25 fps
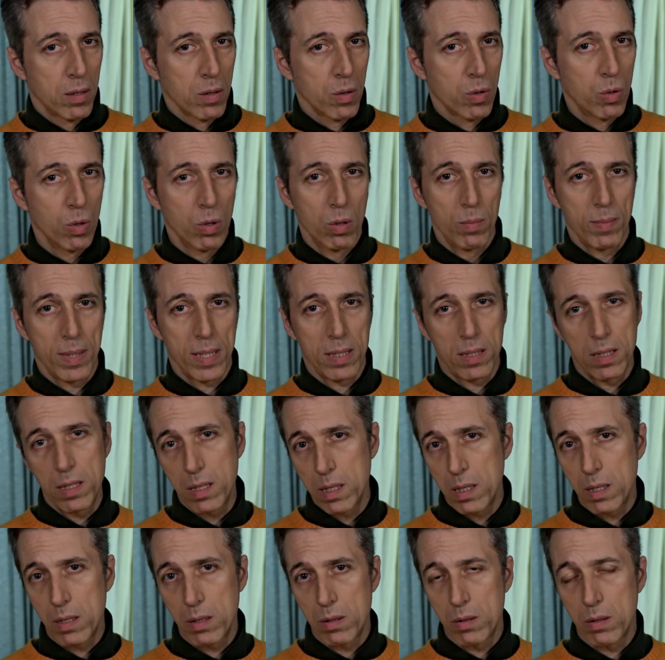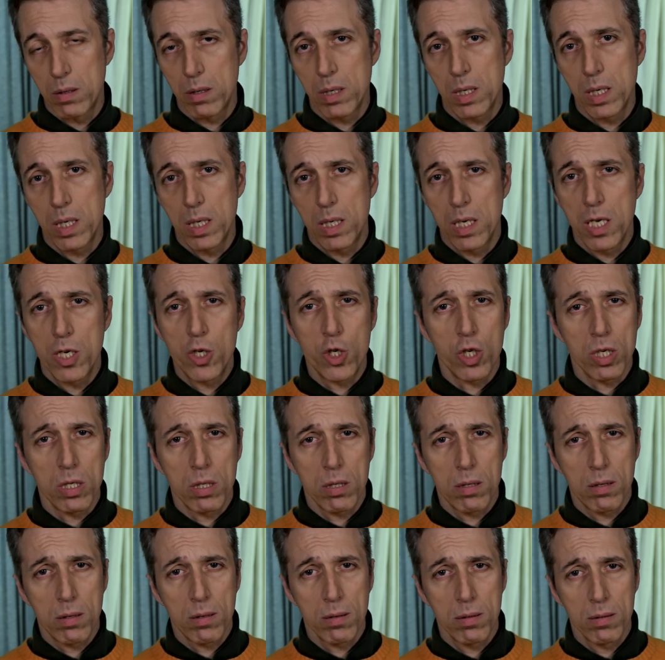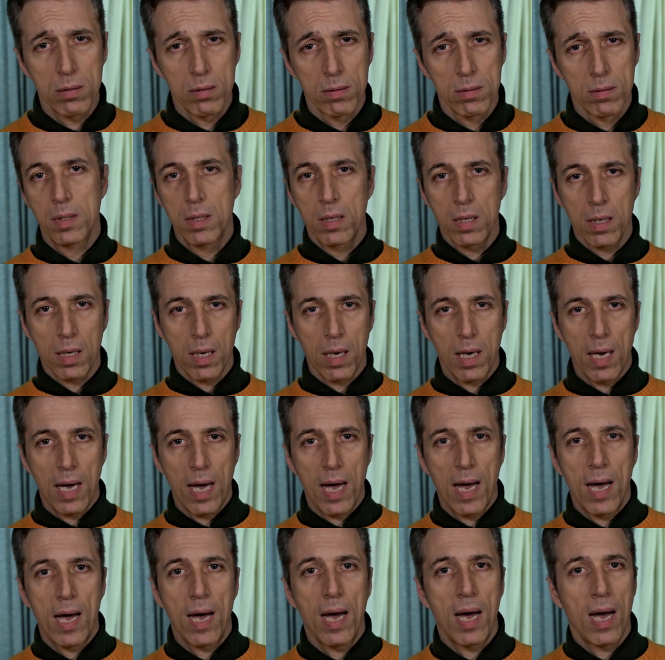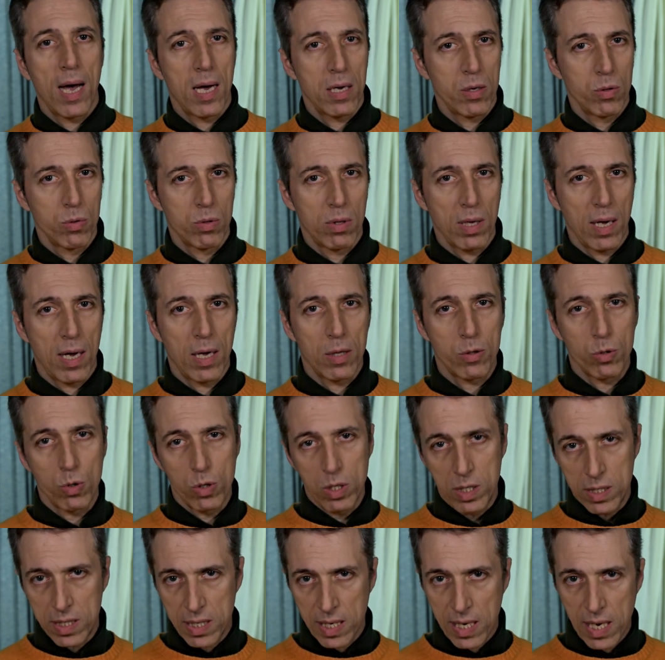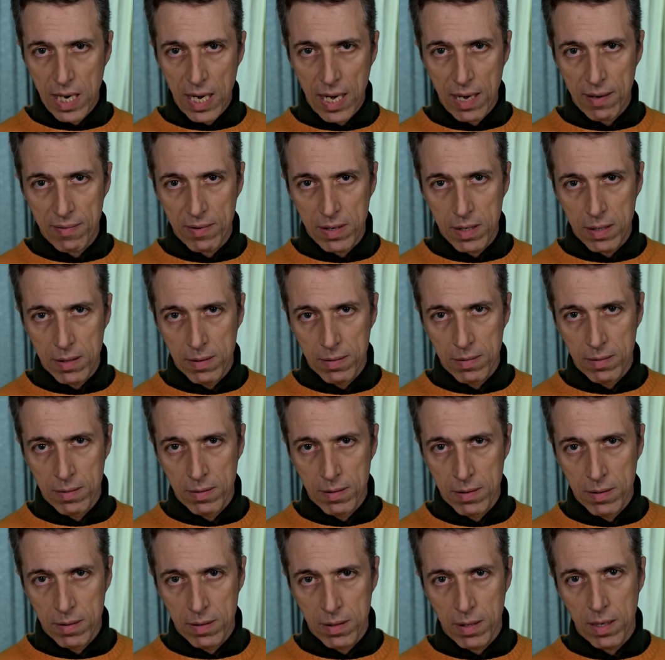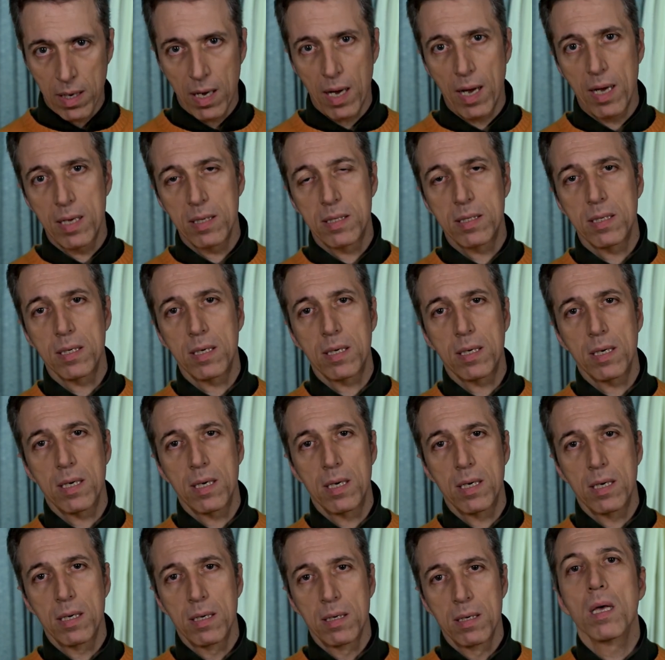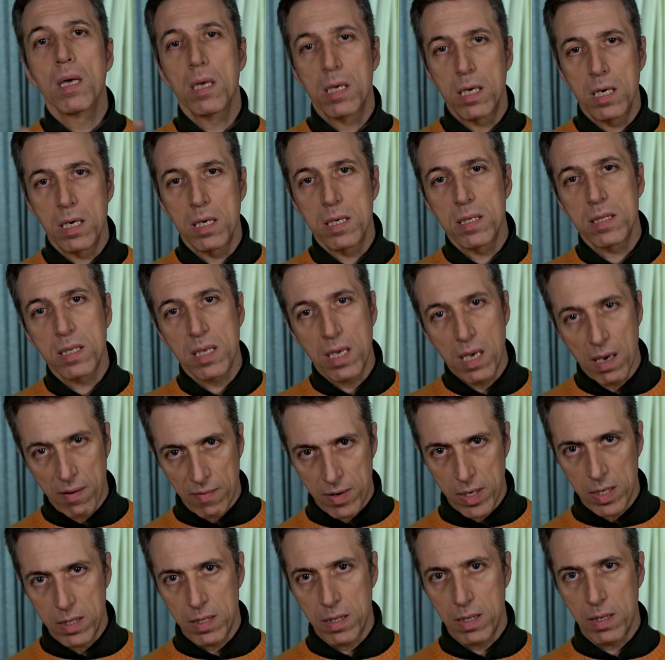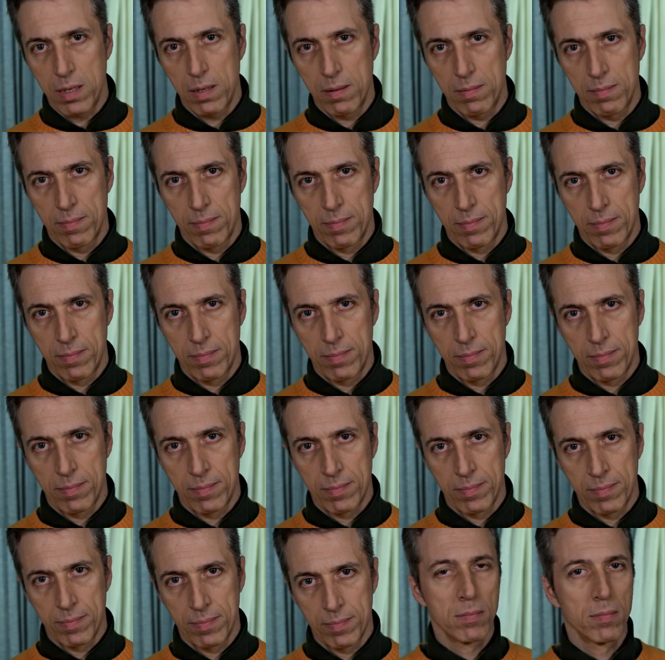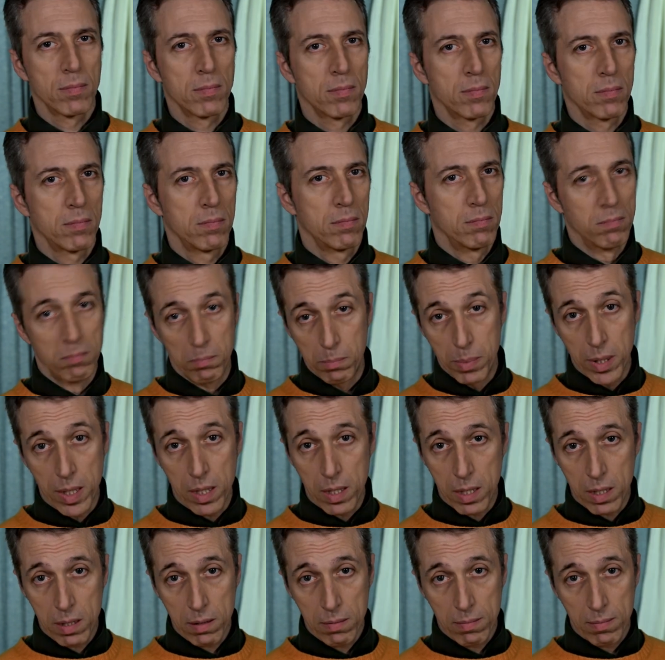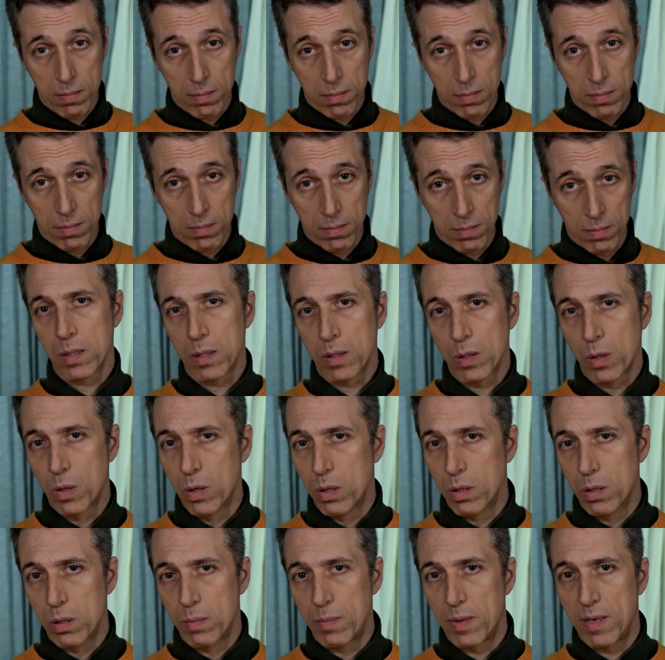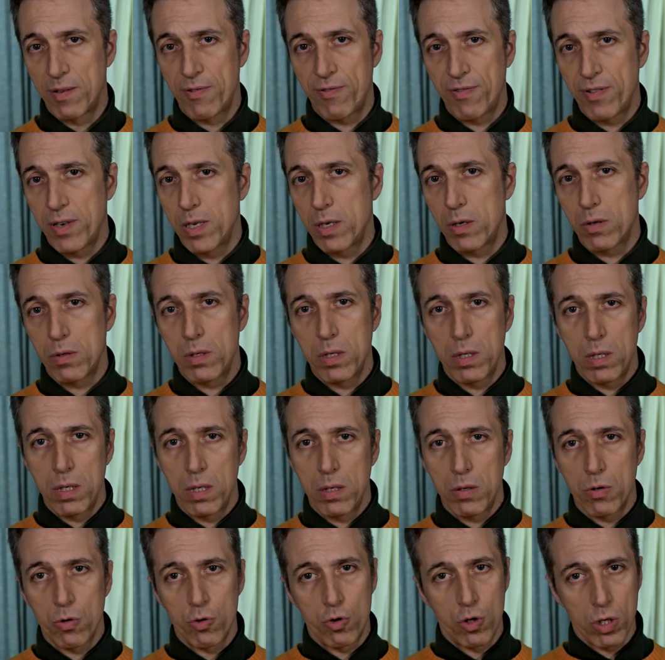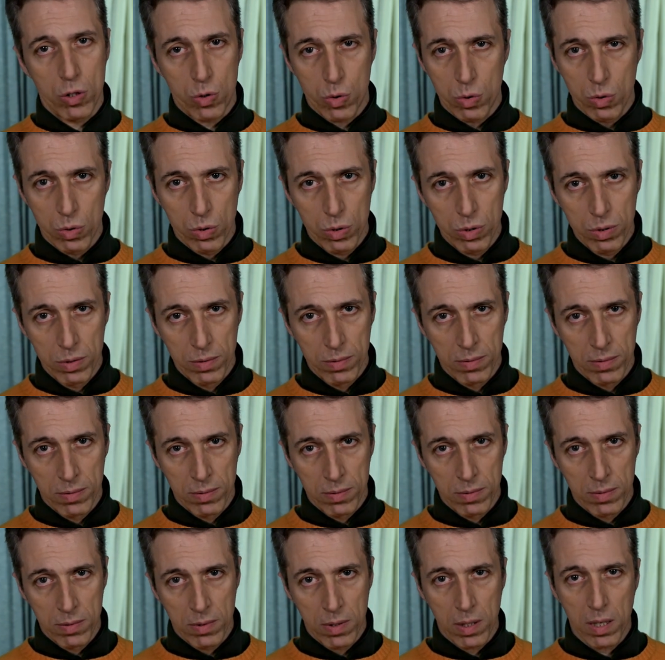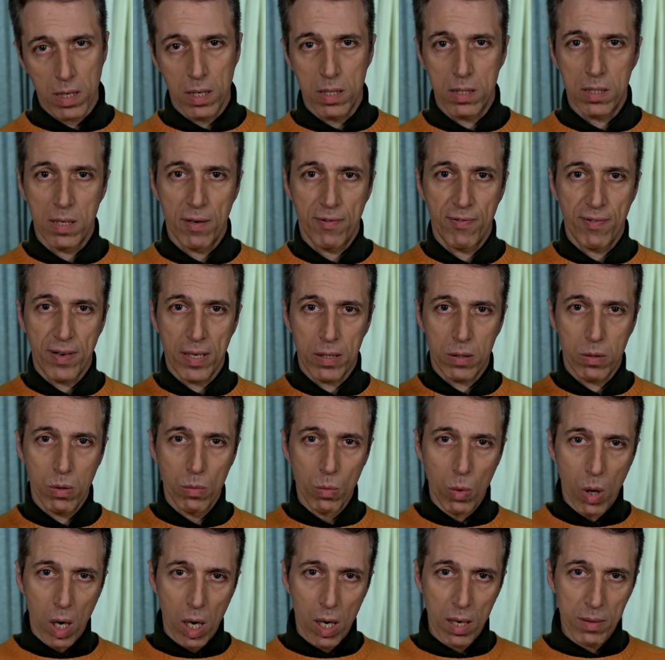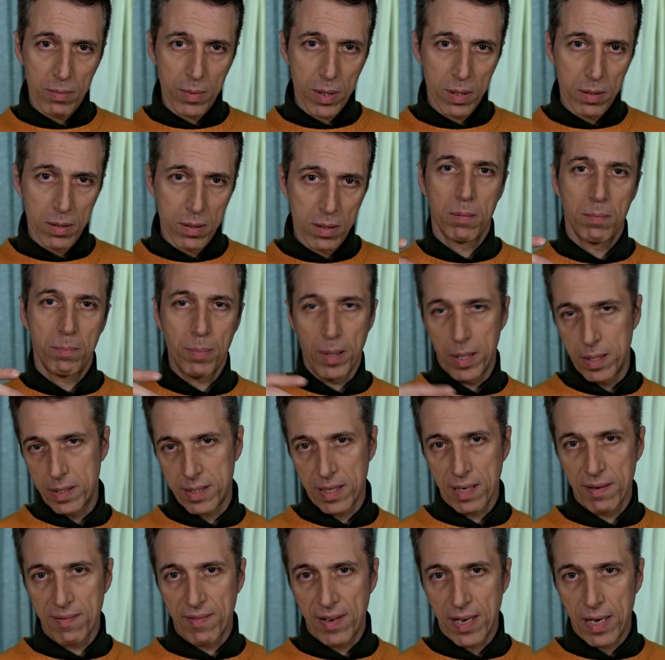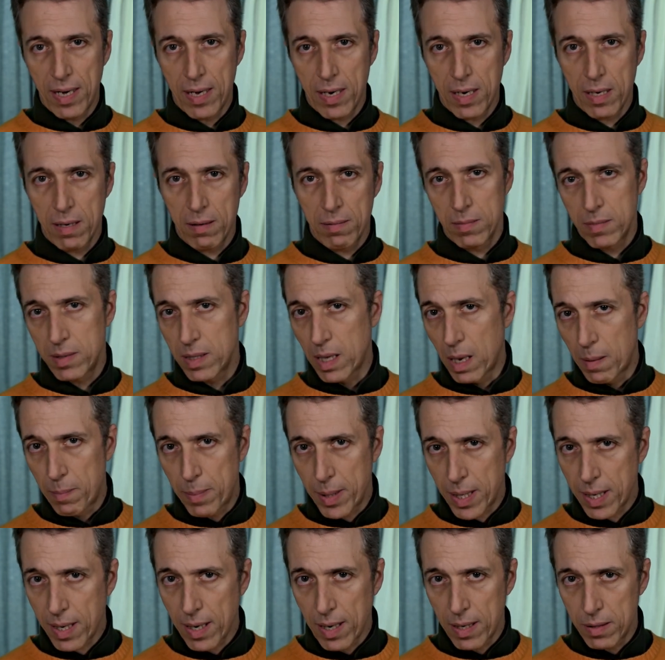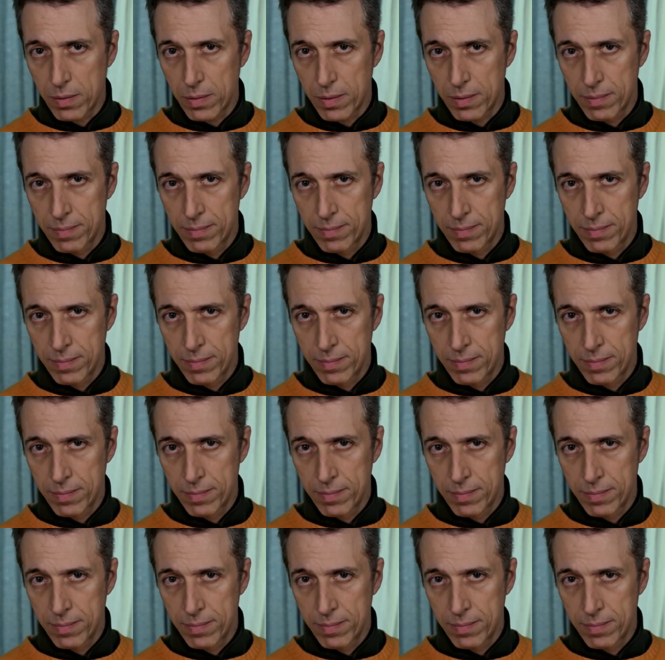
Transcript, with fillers: Come Dio in Egitto che ha aiutato gli schiavi, anziché gli schiavisti. B. Come il figlio di Dio Gesù, che si è fatto uomo per salvare dal peccato.